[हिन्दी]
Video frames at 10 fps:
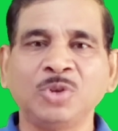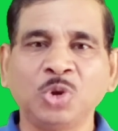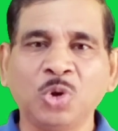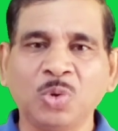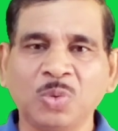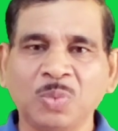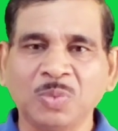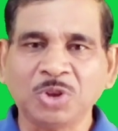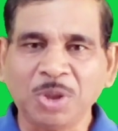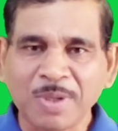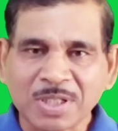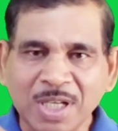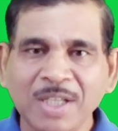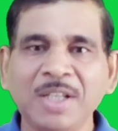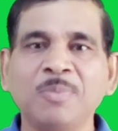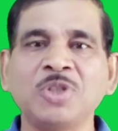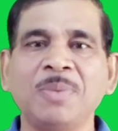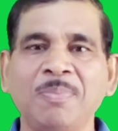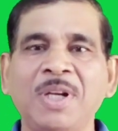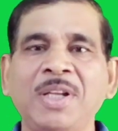जो जीवन संगनी
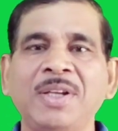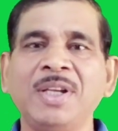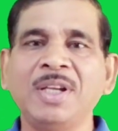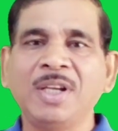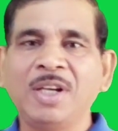मुझे मिली